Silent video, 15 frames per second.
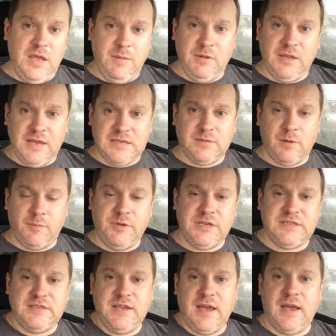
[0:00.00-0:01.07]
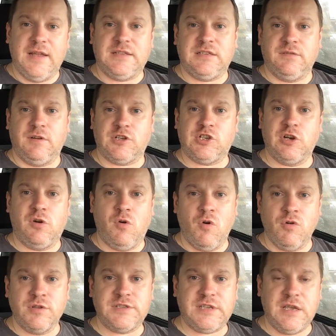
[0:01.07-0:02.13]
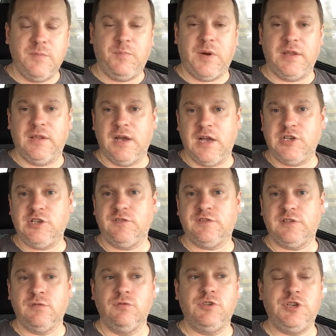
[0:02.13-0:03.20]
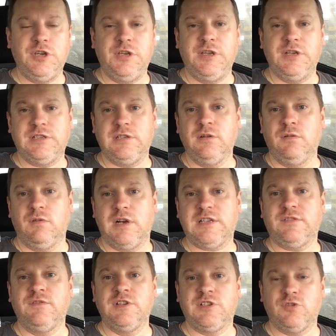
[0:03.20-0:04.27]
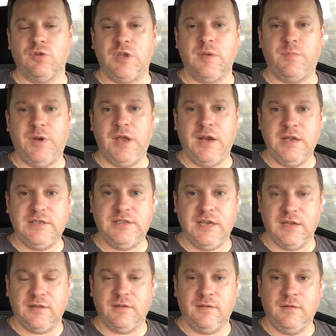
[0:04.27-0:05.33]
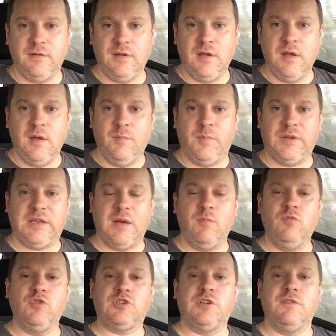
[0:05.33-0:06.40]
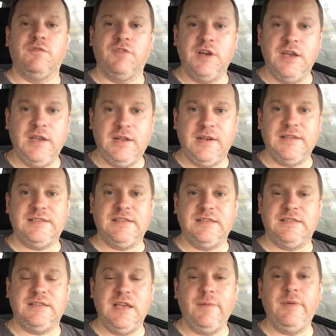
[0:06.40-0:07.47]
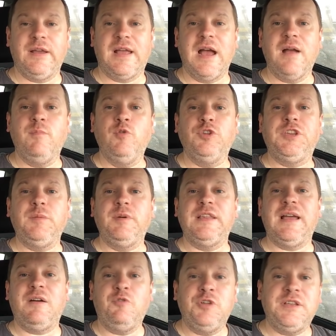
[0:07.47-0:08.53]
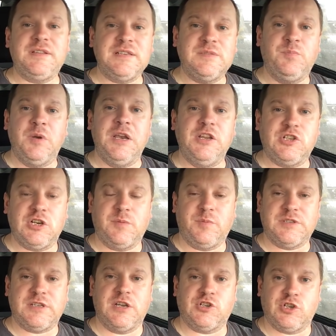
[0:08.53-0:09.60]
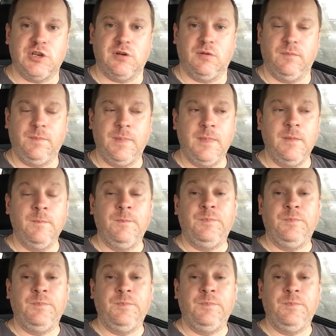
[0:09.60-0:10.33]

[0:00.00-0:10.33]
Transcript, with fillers: Именно этим объясняются ваши конские подачи в случае, если у вас высокий приоритет. Потому что вы для системы как будто бы находитесь ближе к пассажирам –